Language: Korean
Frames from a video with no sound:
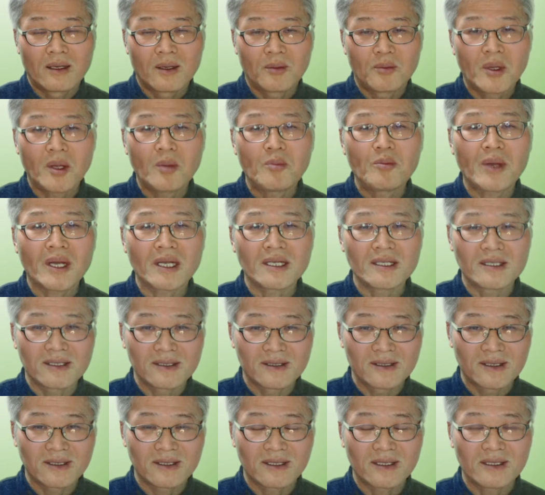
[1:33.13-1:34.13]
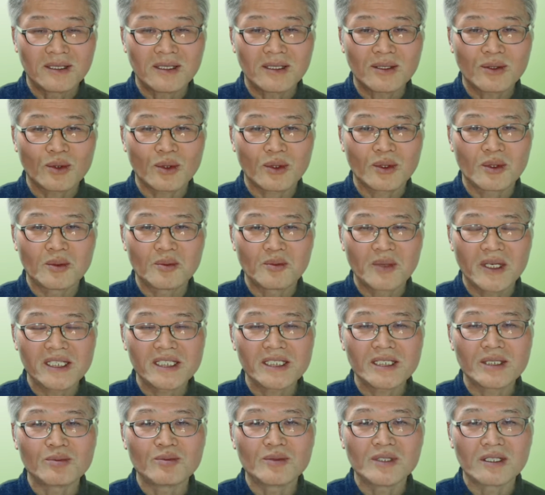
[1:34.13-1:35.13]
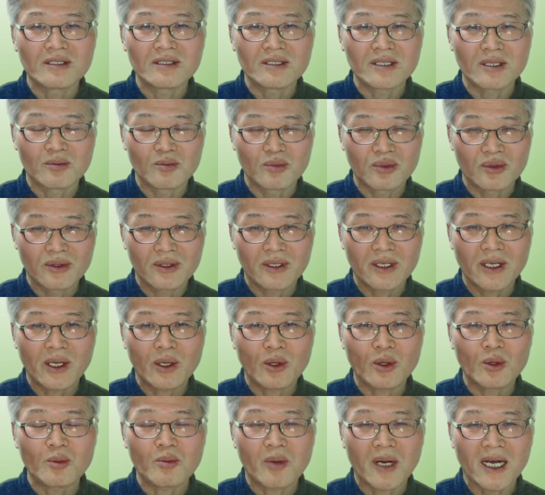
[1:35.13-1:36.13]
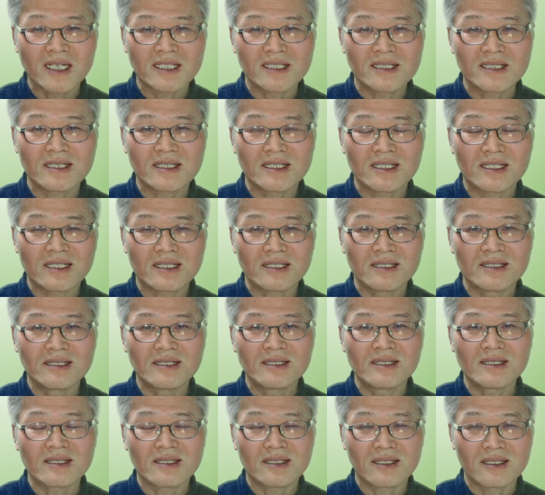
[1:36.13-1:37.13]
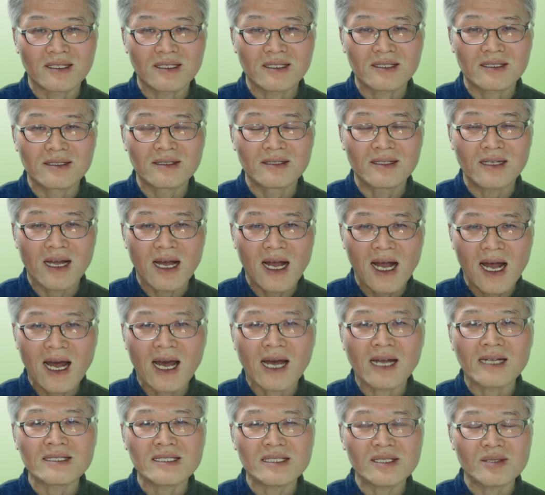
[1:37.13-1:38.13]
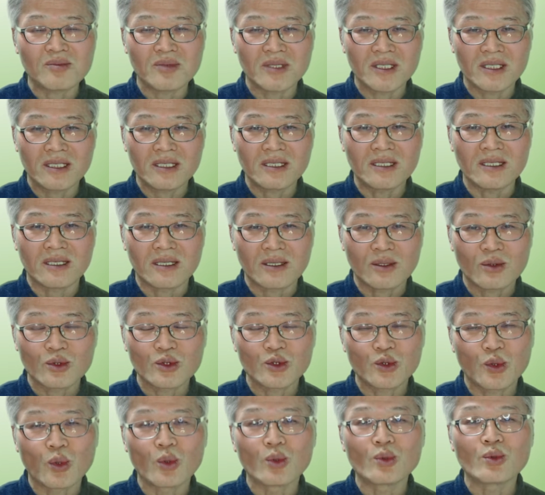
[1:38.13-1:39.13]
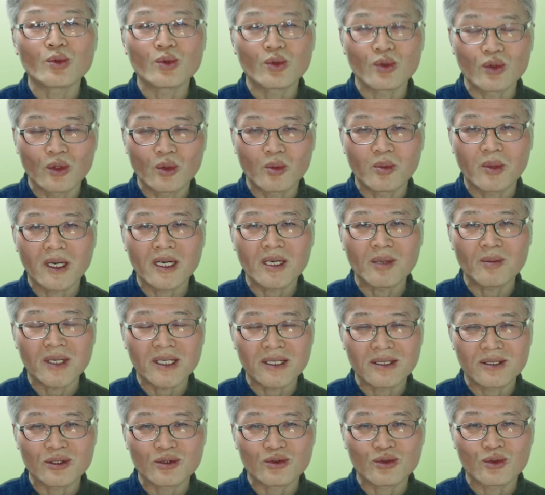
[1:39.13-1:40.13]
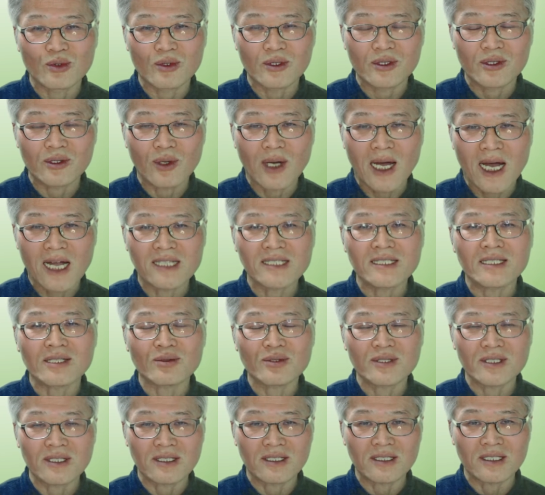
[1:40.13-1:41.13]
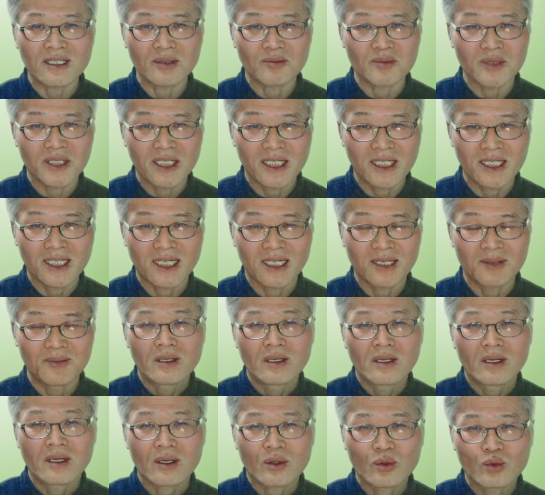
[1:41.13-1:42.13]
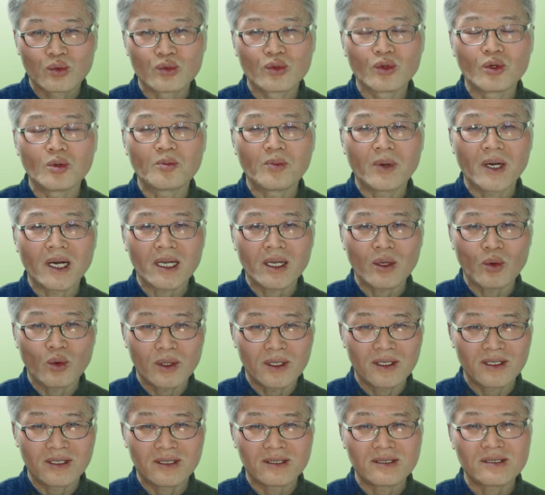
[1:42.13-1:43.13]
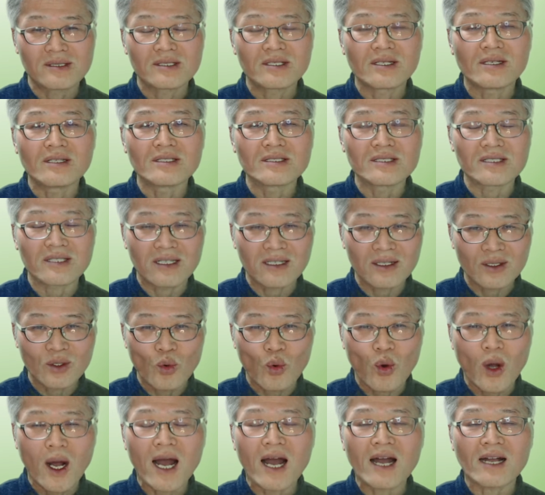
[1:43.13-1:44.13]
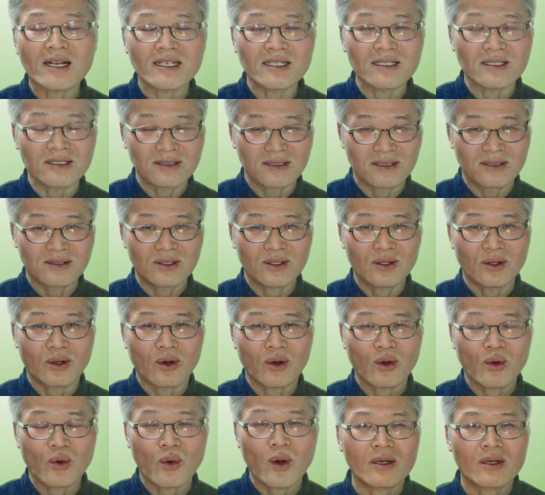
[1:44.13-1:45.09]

아, 몇백 년 전 또는 몇 십 년 전부터 해온 방식이라는 아, 그런 아집이 좋은 구들방을 만들어주는 것도 아니라고 생각 합니다. 예, 구들방의 원리는 철저한 과학이거든요.